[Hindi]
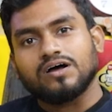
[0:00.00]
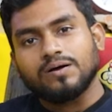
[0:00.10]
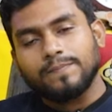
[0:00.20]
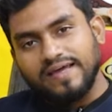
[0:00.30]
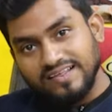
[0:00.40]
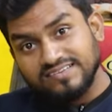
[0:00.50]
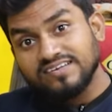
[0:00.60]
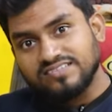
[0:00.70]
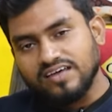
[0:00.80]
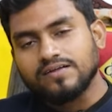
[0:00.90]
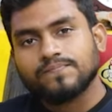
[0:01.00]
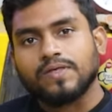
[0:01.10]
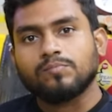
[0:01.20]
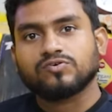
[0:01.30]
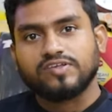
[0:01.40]
पहले से ही थे
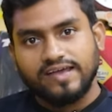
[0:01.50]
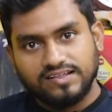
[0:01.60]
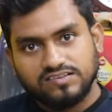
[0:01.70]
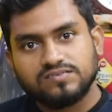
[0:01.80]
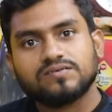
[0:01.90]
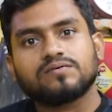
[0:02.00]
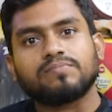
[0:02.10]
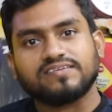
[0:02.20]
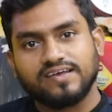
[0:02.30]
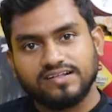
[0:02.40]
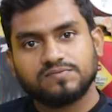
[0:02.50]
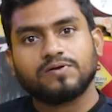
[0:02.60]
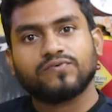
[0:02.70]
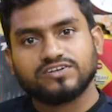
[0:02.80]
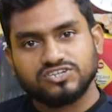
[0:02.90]
हम लोग साइकिल्स बाईसाइकल्स
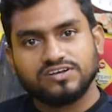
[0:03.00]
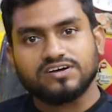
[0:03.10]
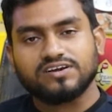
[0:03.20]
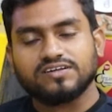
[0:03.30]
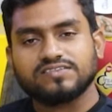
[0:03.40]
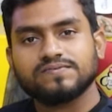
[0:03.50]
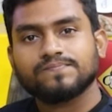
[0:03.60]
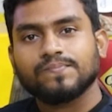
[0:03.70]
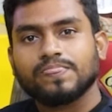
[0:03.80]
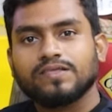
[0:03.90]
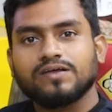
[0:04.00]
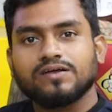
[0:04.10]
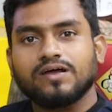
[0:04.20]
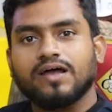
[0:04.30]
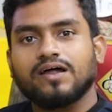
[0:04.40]
मैन्युफैक्चरिंग कर रहे थे
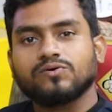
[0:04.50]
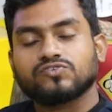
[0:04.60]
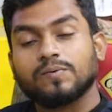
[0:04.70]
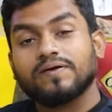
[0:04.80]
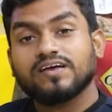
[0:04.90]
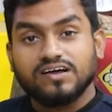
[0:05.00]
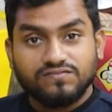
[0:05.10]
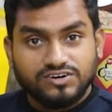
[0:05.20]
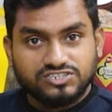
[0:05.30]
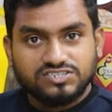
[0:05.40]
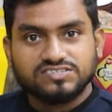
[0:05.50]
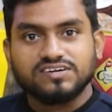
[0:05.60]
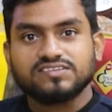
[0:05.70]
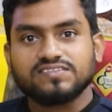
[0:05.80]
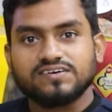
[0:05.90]
एंड उसके पहले कन्वर्जन्स
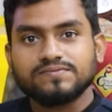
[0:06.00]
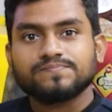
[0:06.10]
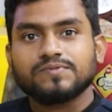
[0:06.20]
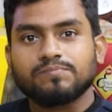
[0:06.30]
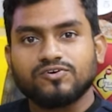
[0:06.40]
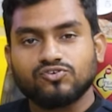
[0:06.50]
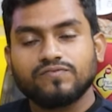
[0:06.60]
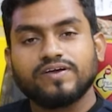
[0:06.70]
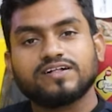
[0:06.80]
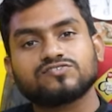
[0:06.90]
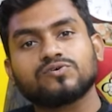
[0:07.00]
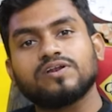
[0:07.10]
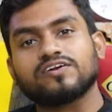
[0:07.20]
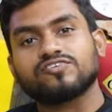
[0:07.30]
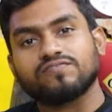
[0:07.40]
करते थे पेट्रोल व्हीकल्स को
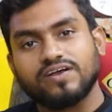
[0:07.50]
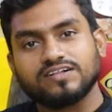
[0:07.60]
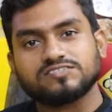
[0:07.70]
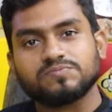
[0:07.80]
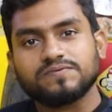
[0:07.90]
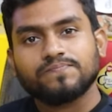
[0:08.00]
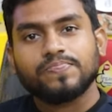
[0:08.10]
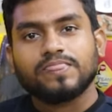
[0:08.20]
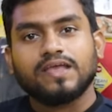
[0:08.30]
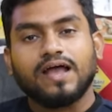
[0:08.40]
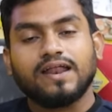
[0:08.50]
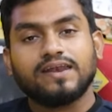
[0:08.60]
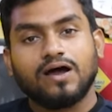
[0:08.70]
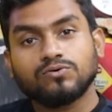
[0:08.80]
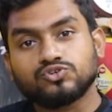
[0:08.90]
इलेक्ट्रिक व्हीकल्स में
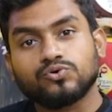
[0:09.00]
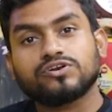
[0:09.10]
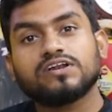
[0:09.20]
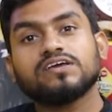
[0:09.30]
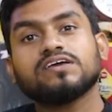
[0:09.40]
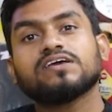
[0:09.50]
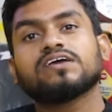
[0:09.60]
एंड नाउ टोटली